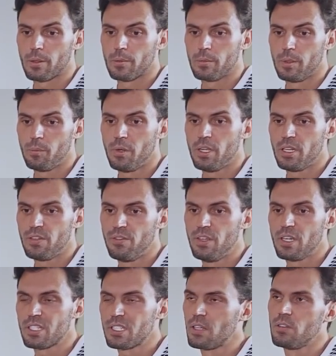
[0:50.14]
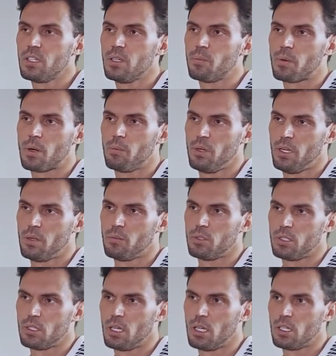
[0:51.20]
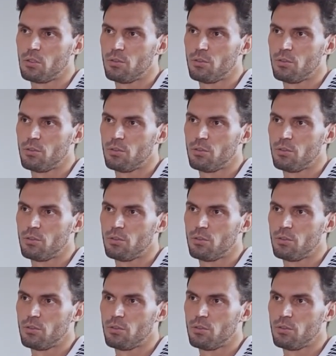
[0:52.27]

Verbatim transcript: имеет две основные проблемы. Да?